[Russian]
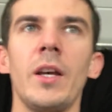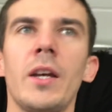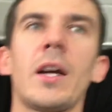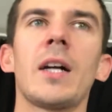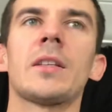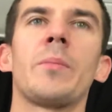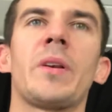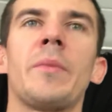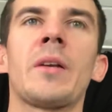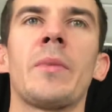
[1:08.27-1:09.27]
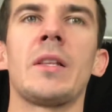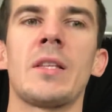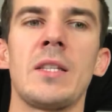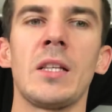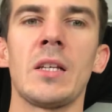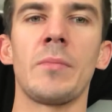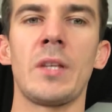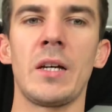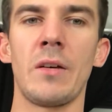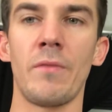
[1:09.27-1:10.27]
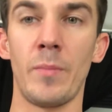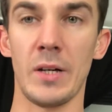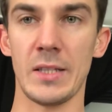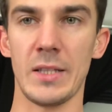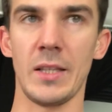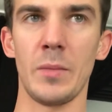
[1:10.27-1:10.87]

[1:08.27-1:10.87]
как, например, мы это делаем на випассане,